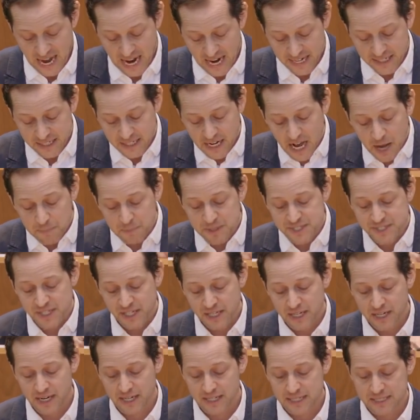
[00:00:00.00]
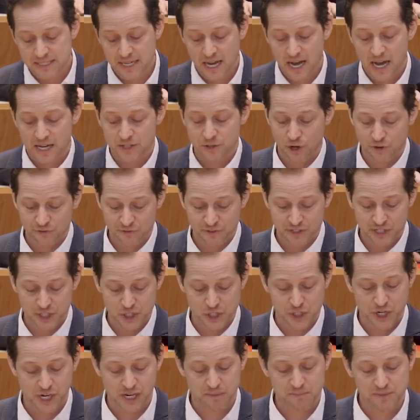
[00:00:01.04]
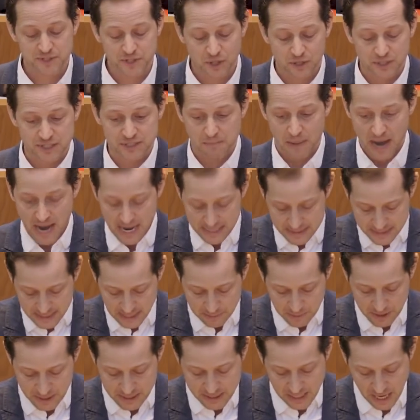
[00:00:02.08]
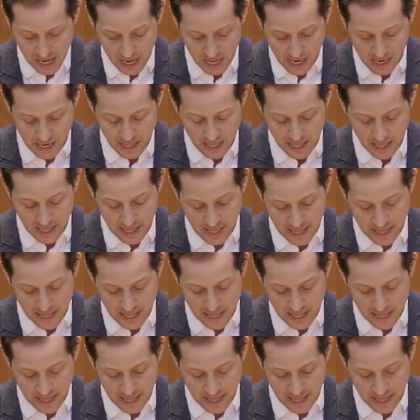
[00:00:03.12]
eine nach bisheriger Lesart öffentlicher Stellen besonders maßgebliche Zahl